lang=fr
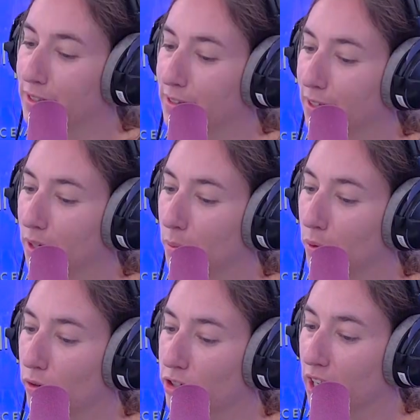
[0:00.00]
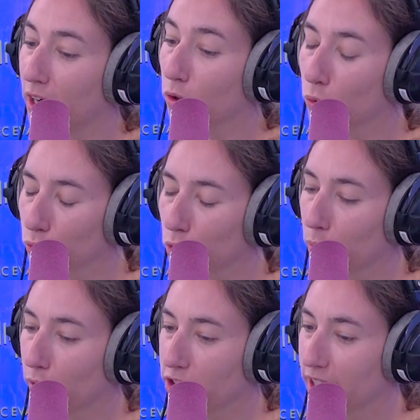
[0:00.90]
c'est un projet, un
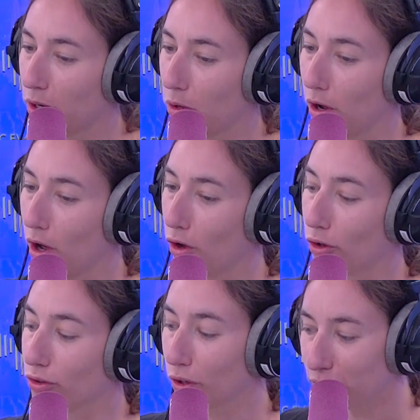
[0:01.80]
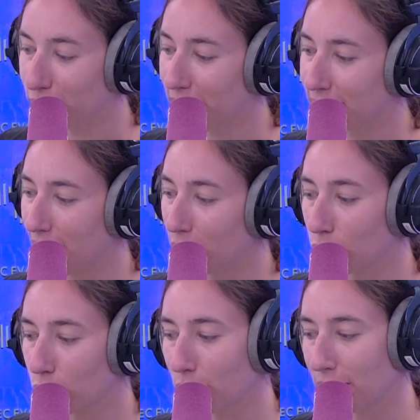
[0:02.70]
contre-projet transversal. En
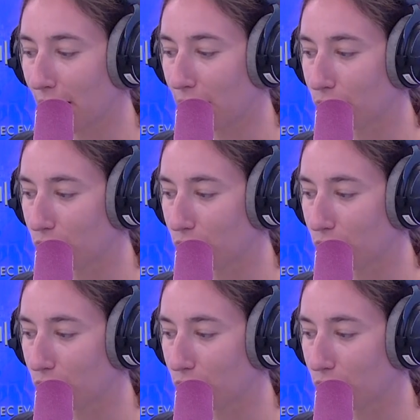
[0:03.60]
tout, il y a